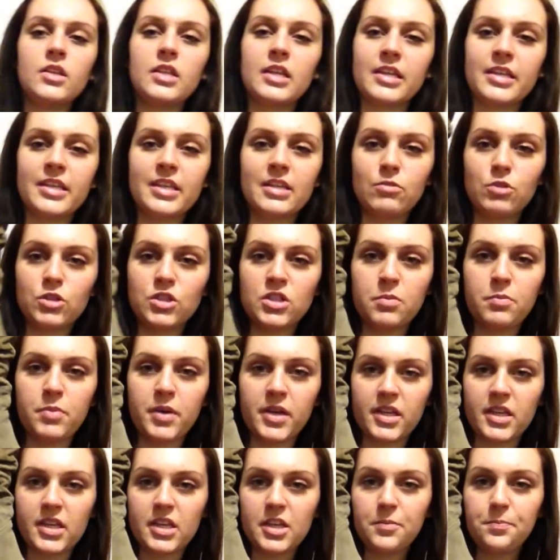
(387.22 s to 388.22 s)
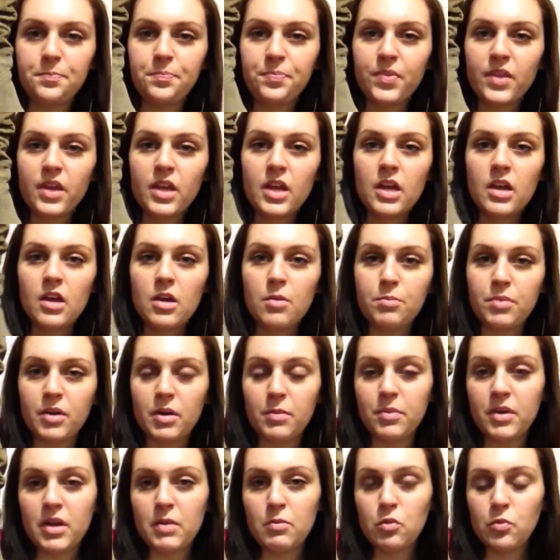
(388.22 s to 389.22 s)
Такие вот сапоги.
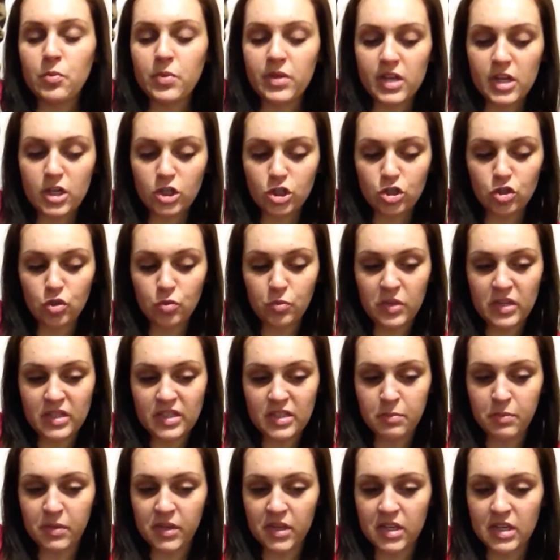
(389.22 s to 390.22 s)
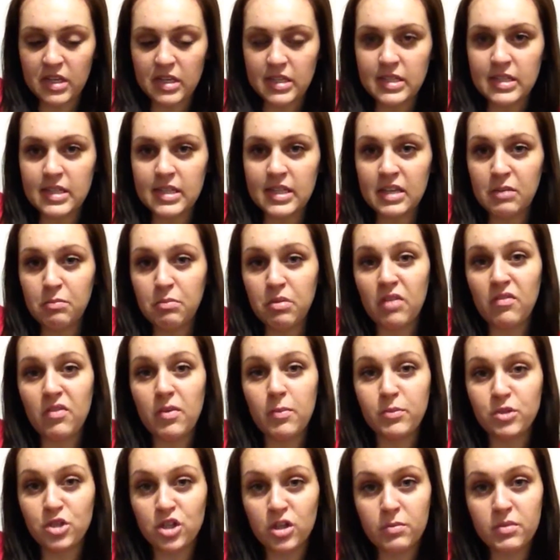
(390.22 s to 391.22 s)
Проблема у меня, что у меня сапоги есть либо
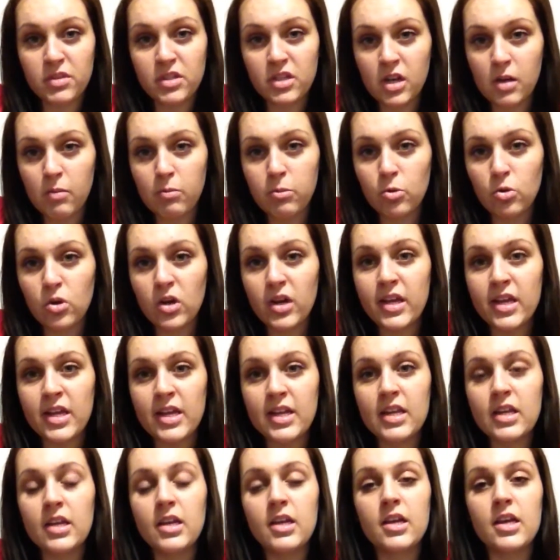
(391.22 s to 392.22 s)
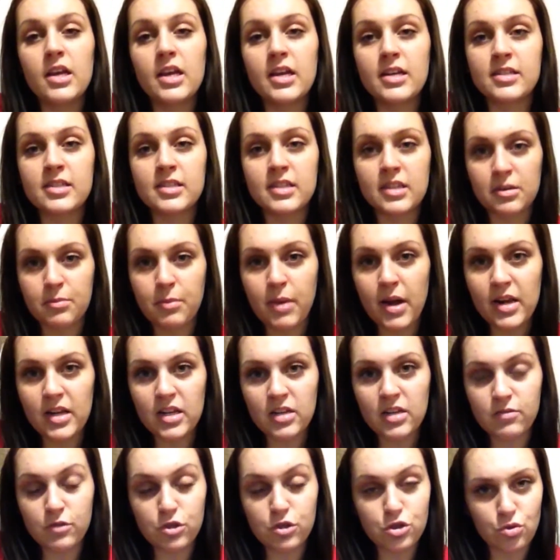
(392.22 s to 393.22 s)
вообще без каблука, или
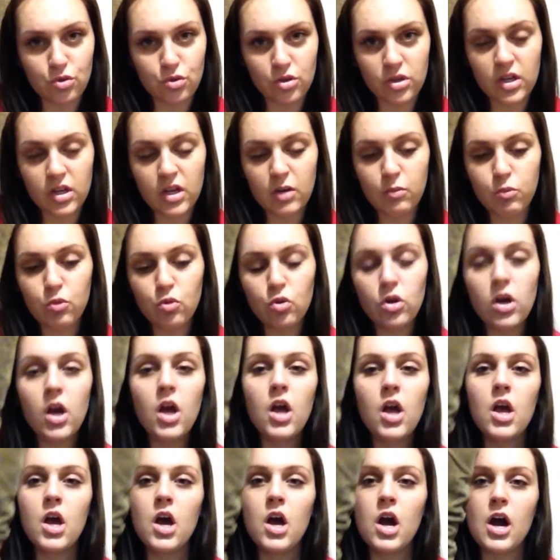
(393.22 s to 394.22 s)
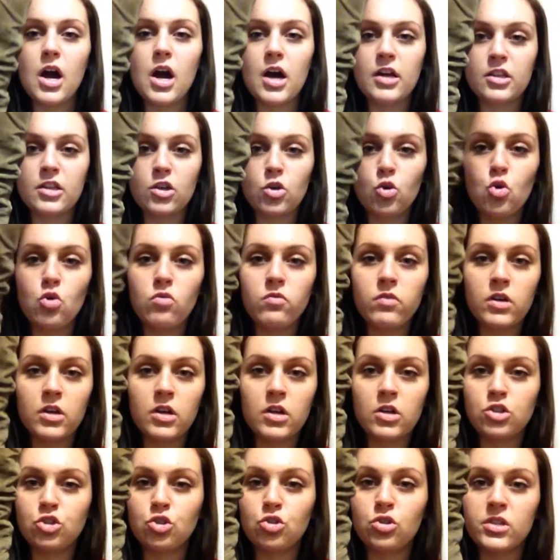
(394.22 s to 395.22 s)
экстремально высокий каблук. А
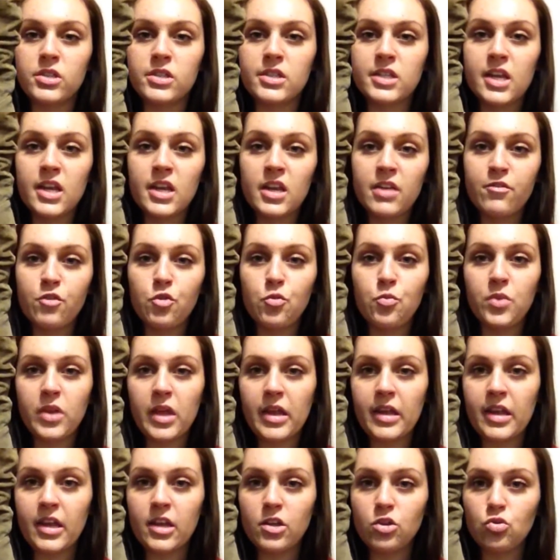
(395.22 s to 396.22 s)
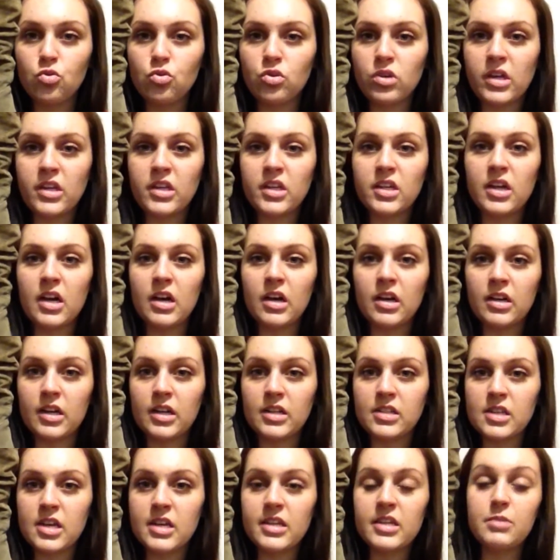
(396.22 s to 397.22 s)
такого что-то среднего у меня нету, и они как
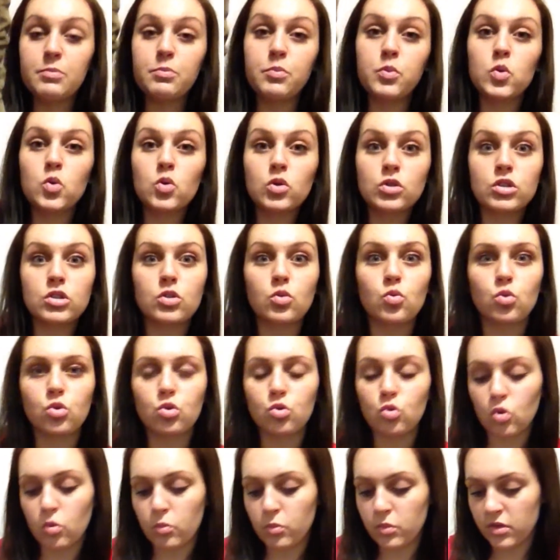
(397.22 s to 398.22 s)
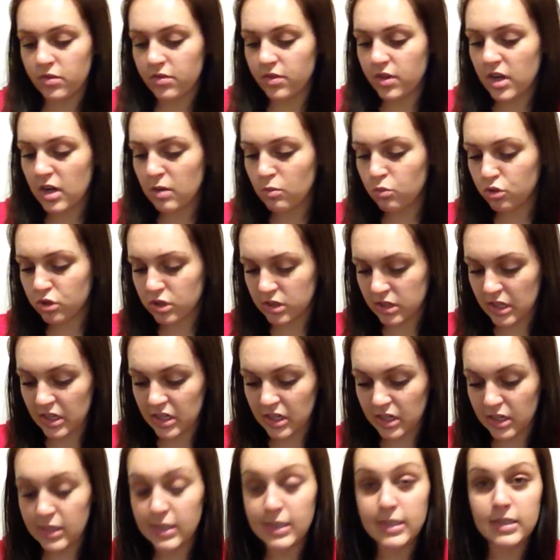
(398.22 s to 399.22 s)
раз, они просто удобные, вы как будто на
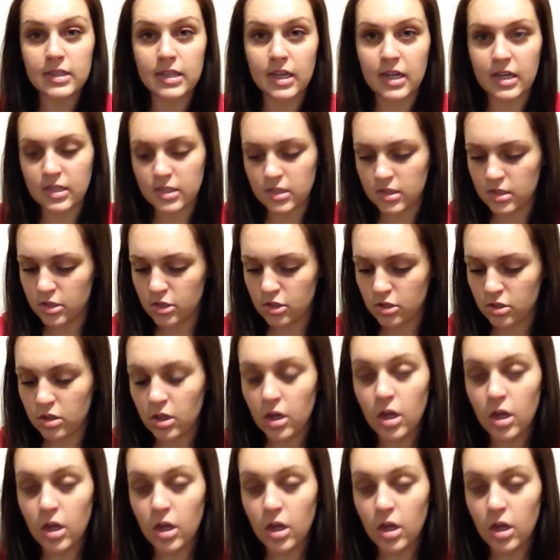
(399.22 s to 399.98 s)
них летаете.